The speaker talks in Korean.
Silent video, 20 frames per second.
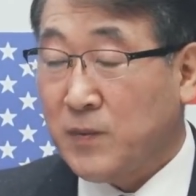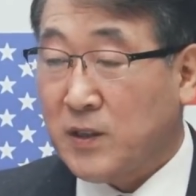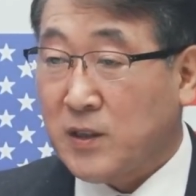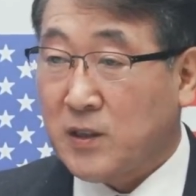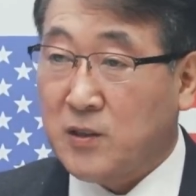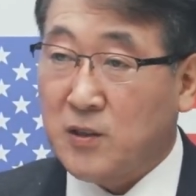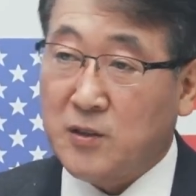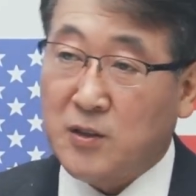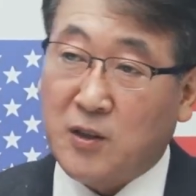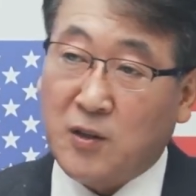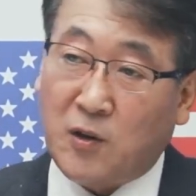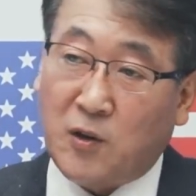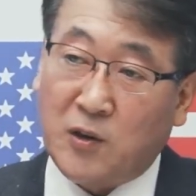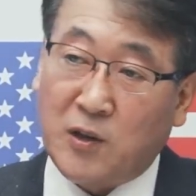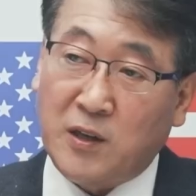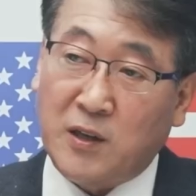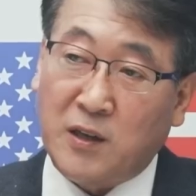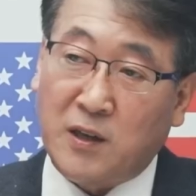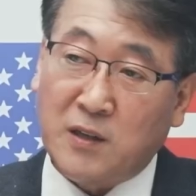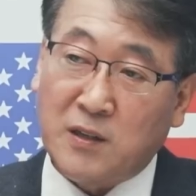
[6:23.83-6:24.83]
그런데
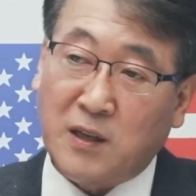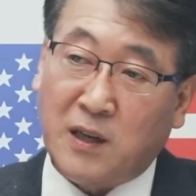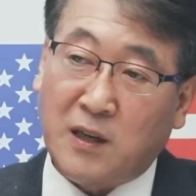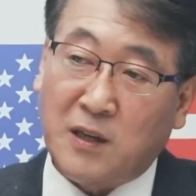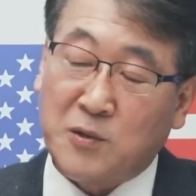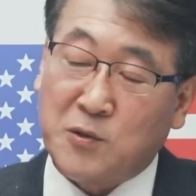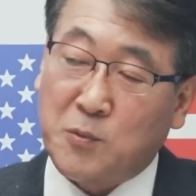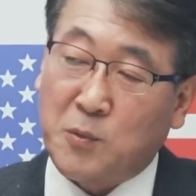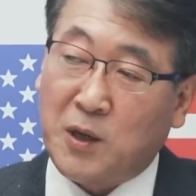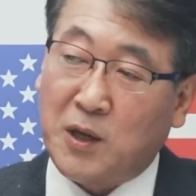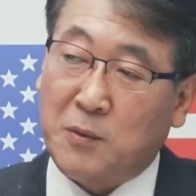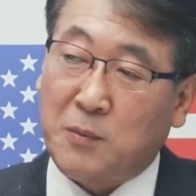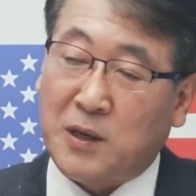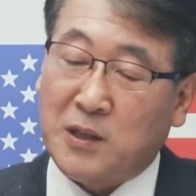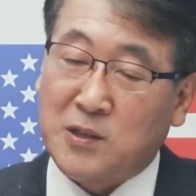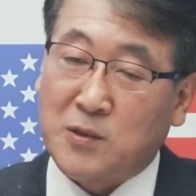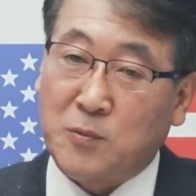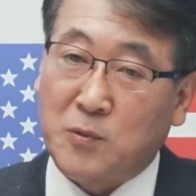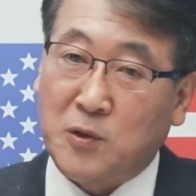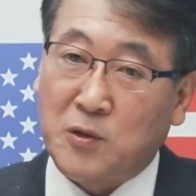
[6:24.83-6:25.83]
거래량이 아까 좀 아까
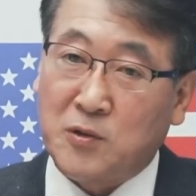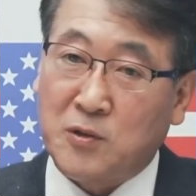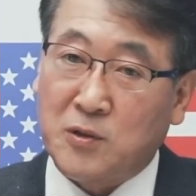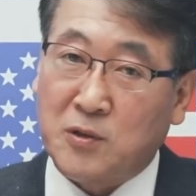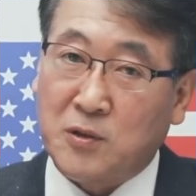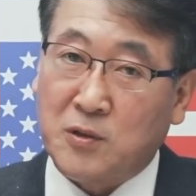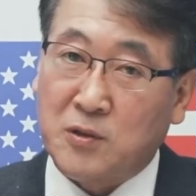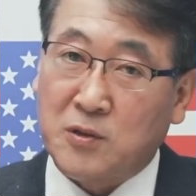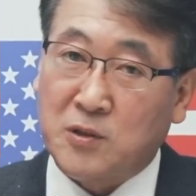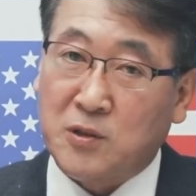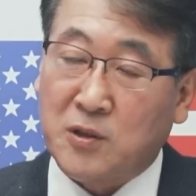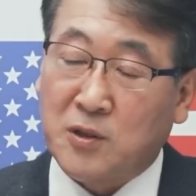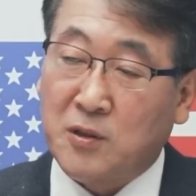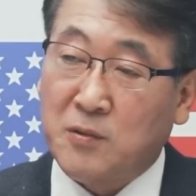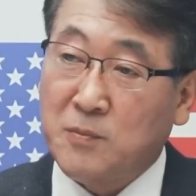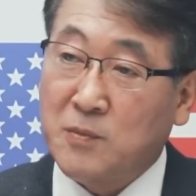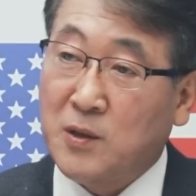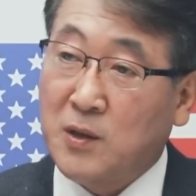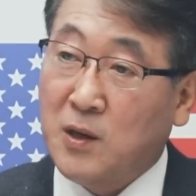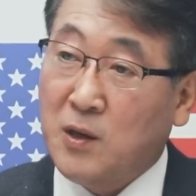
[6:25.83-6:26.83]
말씀을 연드는
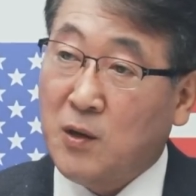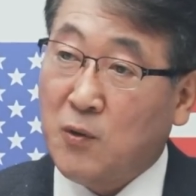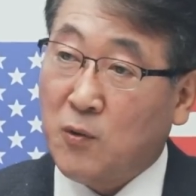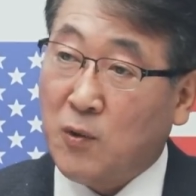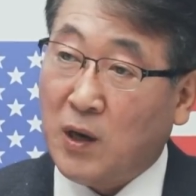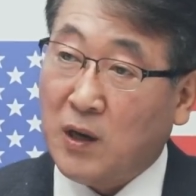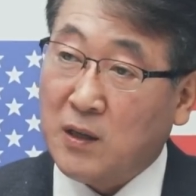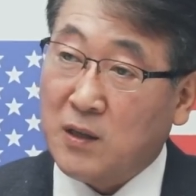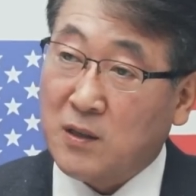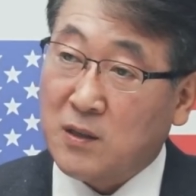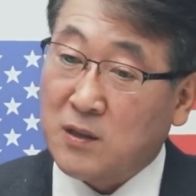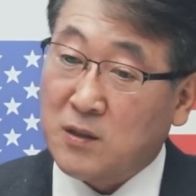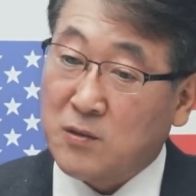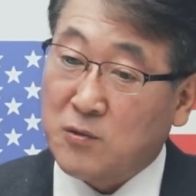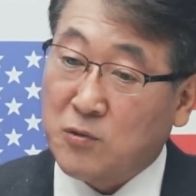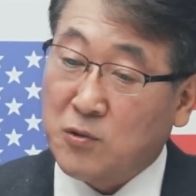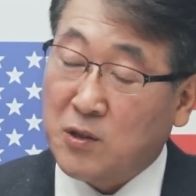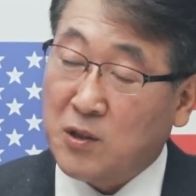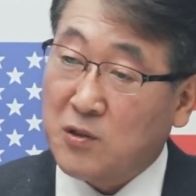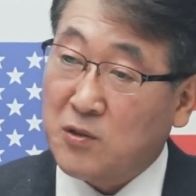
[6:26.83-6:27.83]
것처럼 확
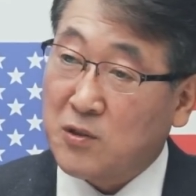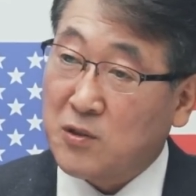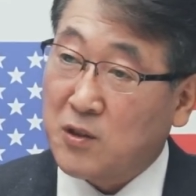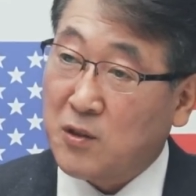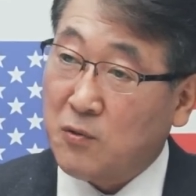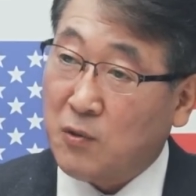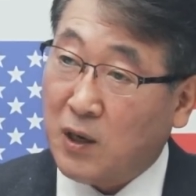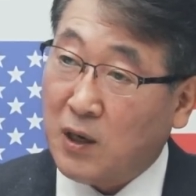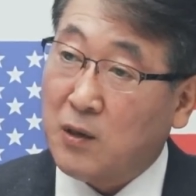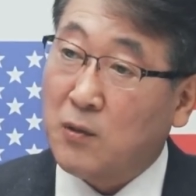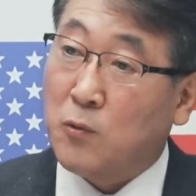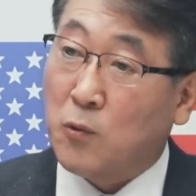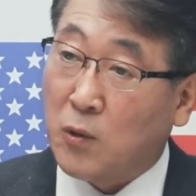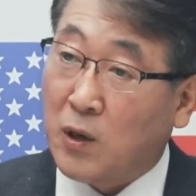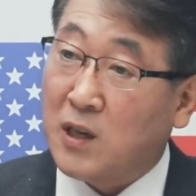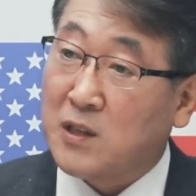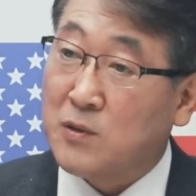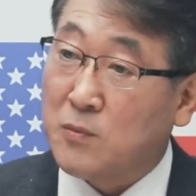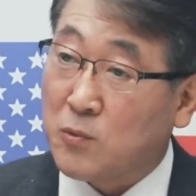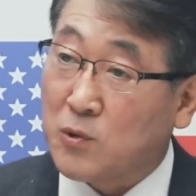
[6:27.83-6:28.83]
추세적인 게 확
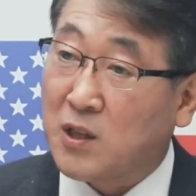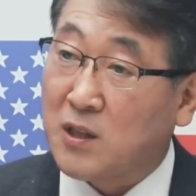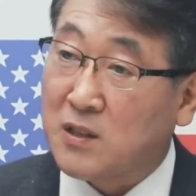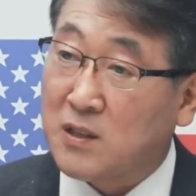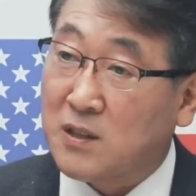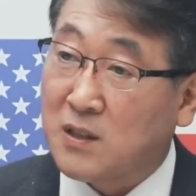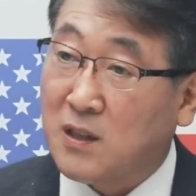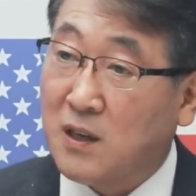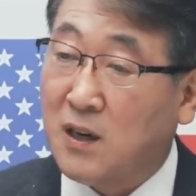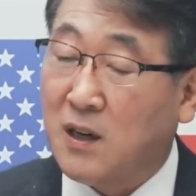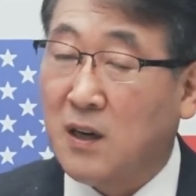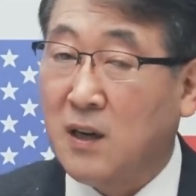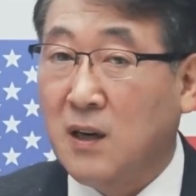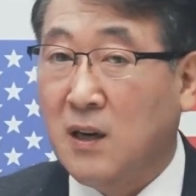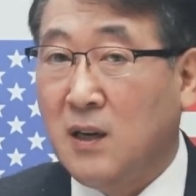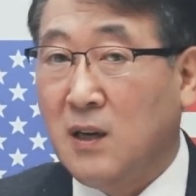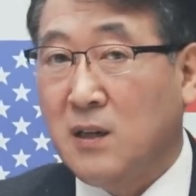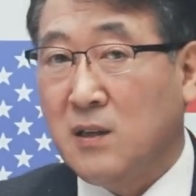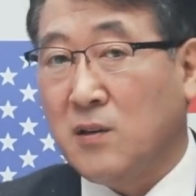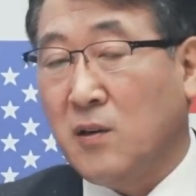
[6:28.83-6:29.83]
올라가지 못하니까
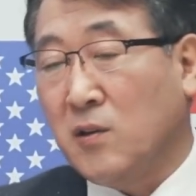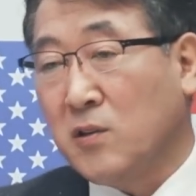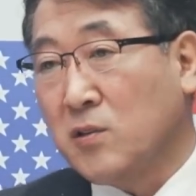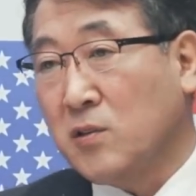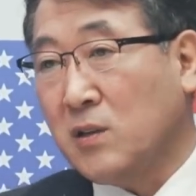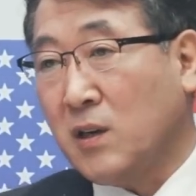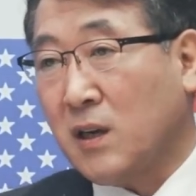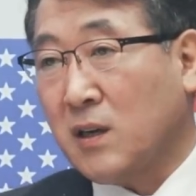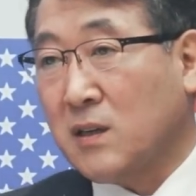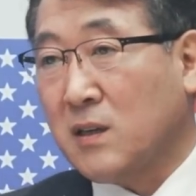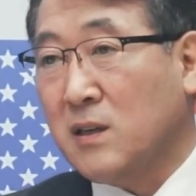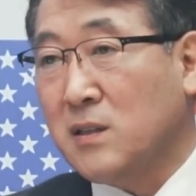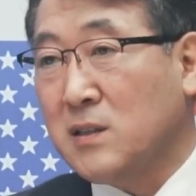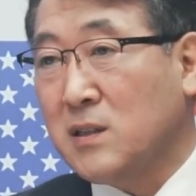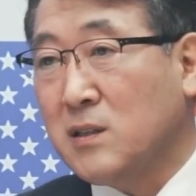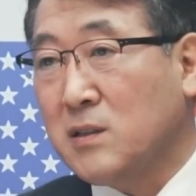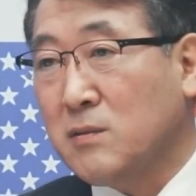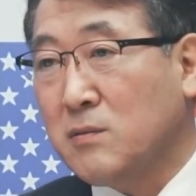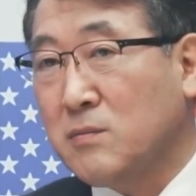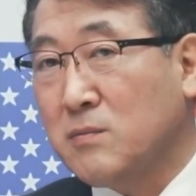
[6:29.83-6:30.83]
네. 여기서 약간
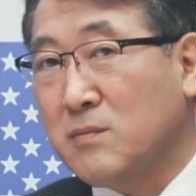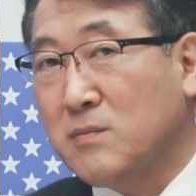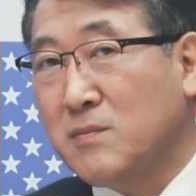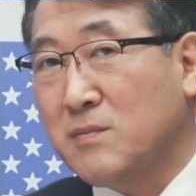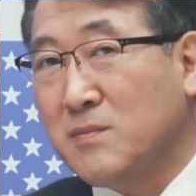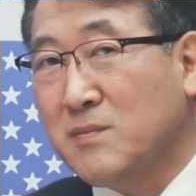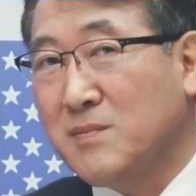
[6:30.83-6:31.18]
지금